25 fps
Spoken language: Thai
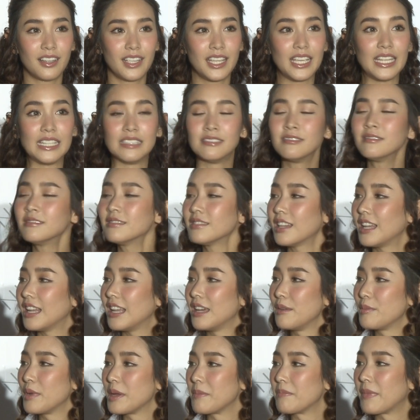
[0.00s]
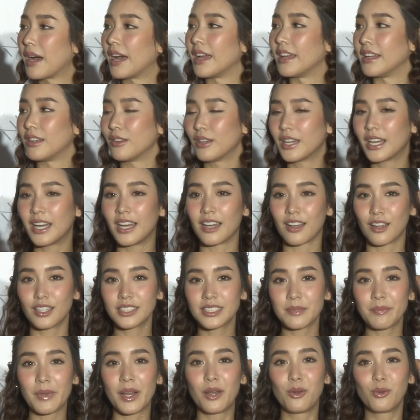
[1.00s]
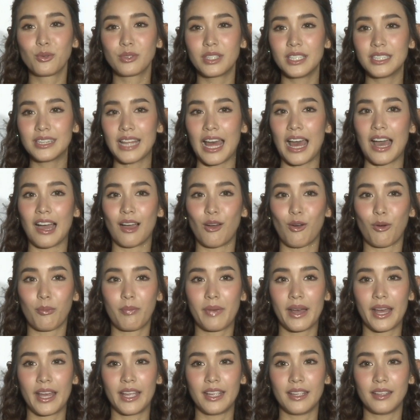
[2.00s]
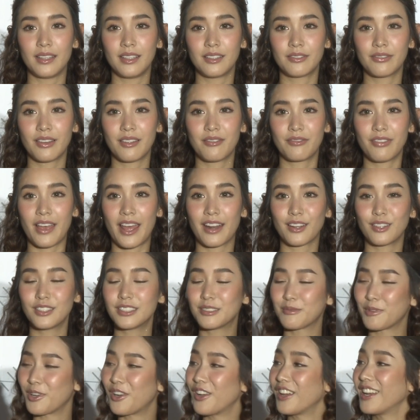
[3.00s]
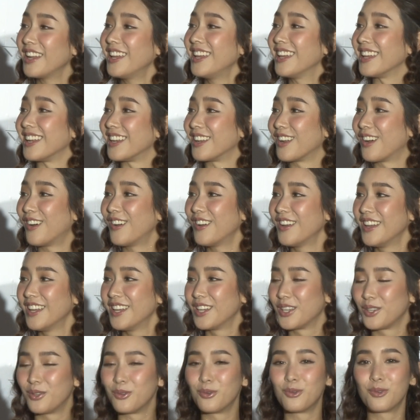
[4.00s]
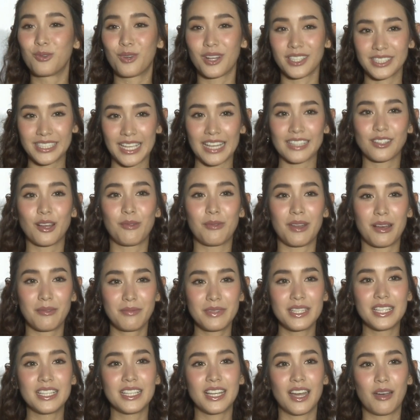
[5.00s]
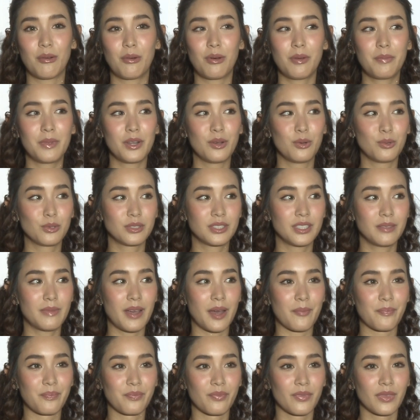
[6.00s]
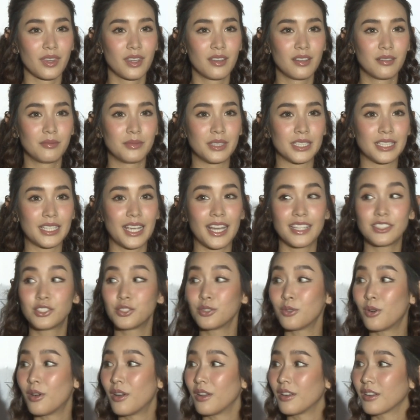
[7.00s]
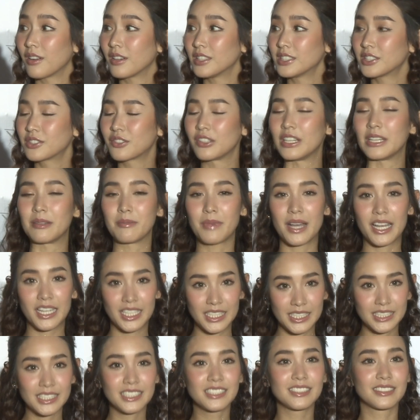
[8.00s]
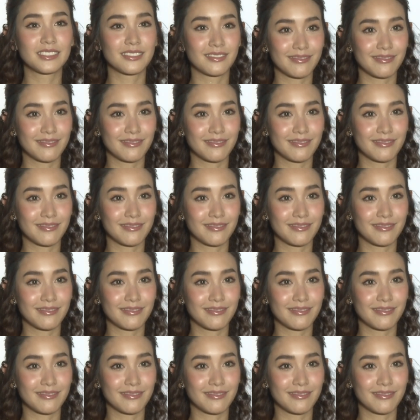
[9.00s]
เห็นอะไรใหม่ๆด้วยค่ะ ก็จะเป็นลุคที่ต่างออกไป แฟนๆก็จะไม่ค่อยได้เห็นเนาะดูกระแสตอบรับดีค่ะเพราะเป็นลุคที่แบบเหมือนแคชชวลแล้วก็สตรีทมากขึ้น